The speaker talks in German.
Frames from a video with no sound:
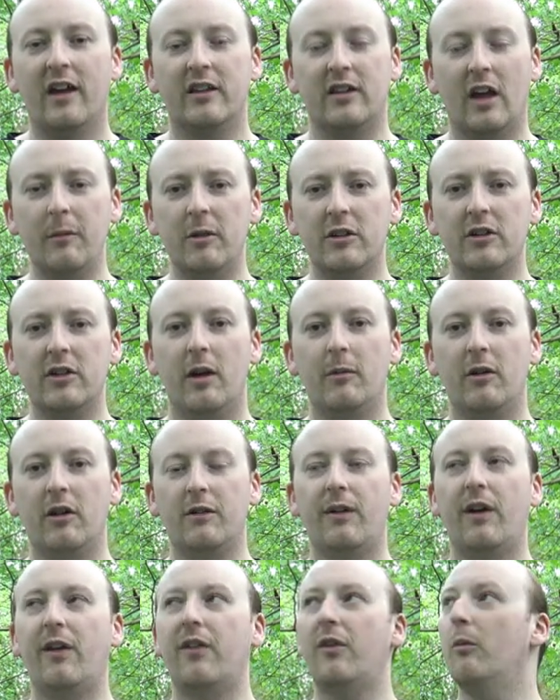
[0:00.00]
Damit kann man
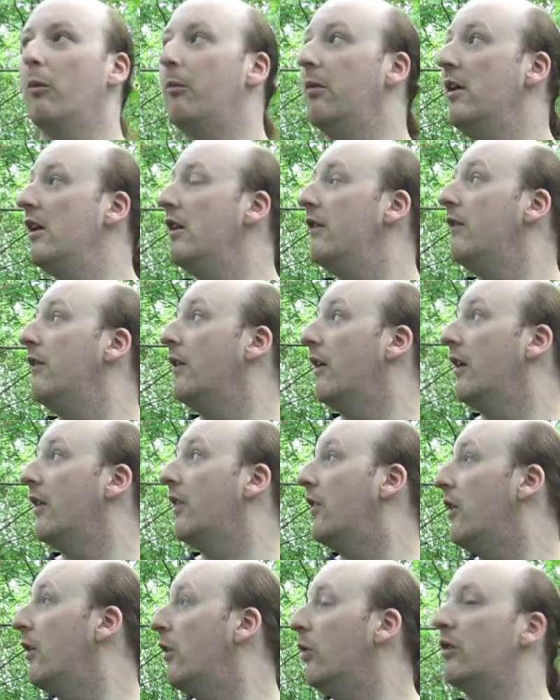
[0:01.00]
quasi mobil, wie wir
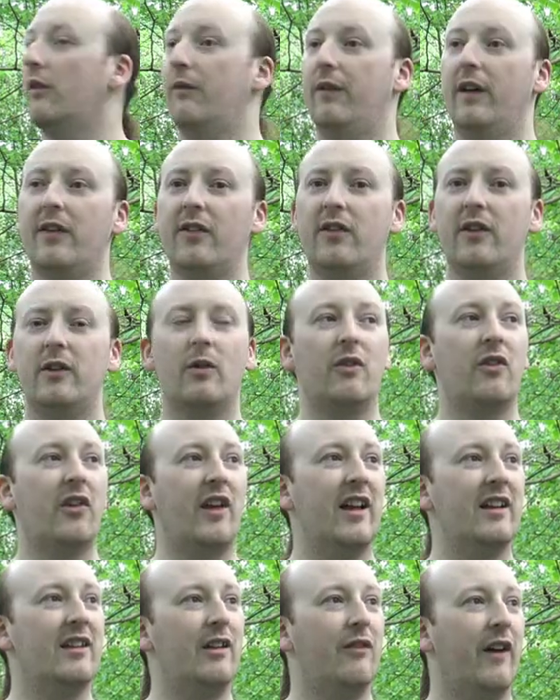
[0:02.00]
jetzt hier unterwegs sind, und es
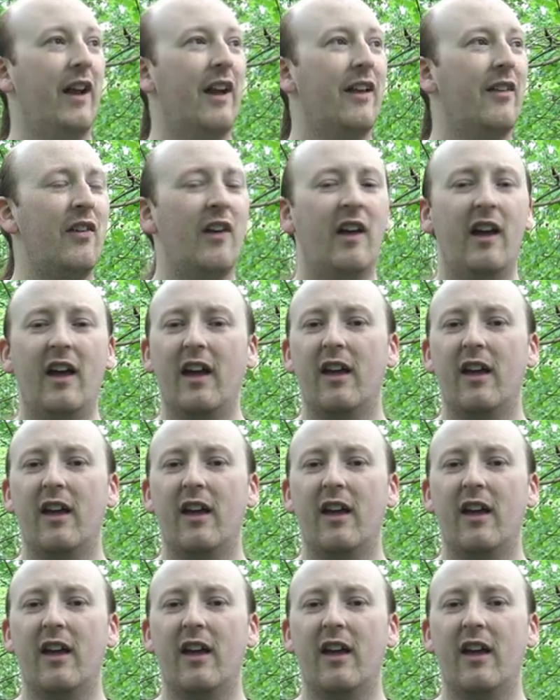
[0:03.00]
relativ hell ist,